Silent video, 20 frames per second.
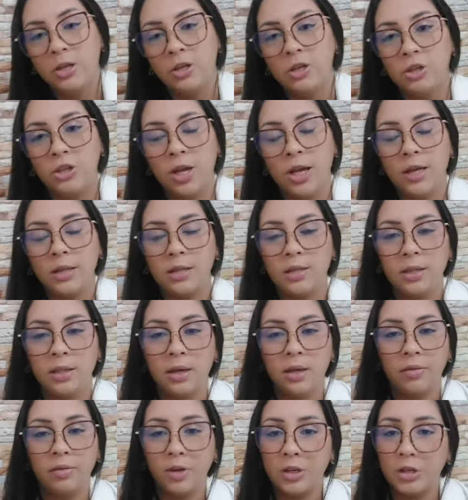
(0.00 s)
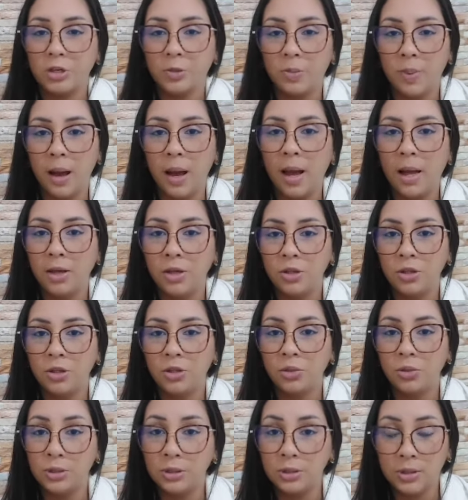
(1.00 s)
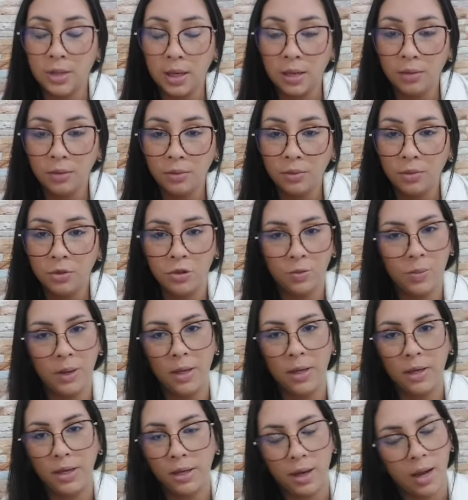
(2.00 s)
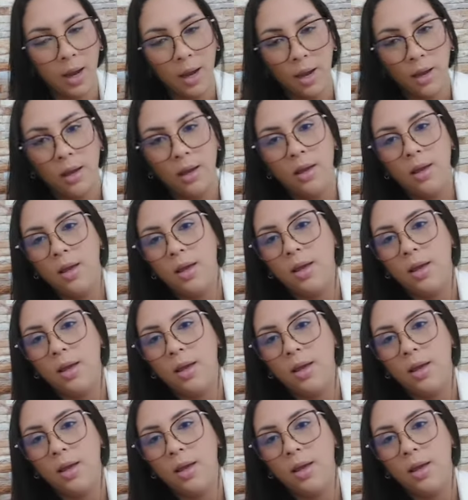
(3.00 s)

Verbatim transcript: Jéssica faz parte do centro de Maricá.